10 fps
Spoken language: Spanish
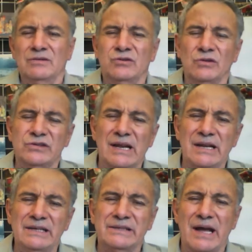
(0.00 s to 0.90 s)

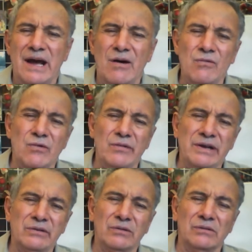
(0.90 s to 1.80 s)
socialista a un
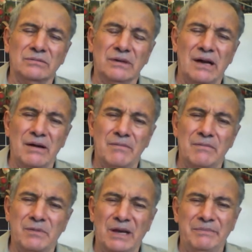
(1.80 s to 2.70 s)
gobierno
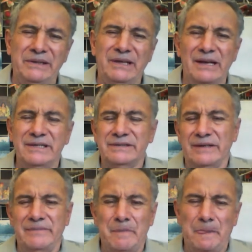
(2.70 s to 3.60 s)

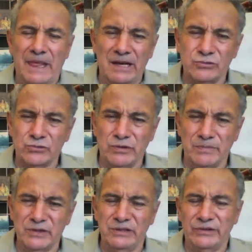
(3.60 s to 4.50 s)
capitalista, a sus
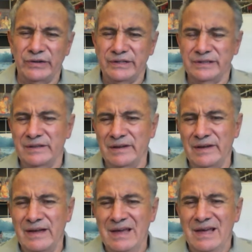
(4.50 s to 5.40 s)
opositores,
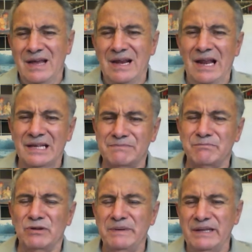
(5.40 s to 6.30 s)
las
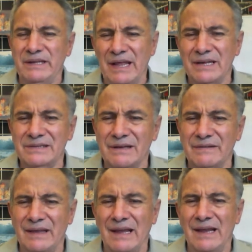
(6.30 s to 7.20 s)
propiedades
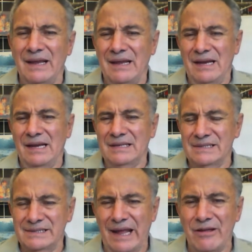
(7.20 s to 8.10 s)
del
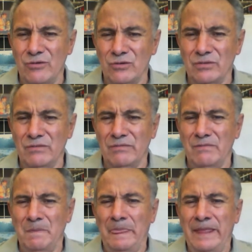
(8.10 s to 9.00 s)
Estado
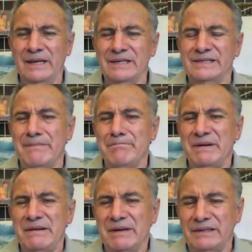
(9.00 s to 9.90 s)
se
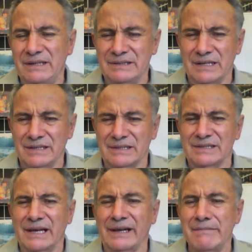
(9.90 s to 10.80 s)
privatizan,
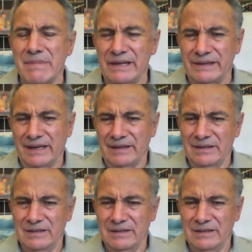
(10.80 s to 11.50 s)
se rematan.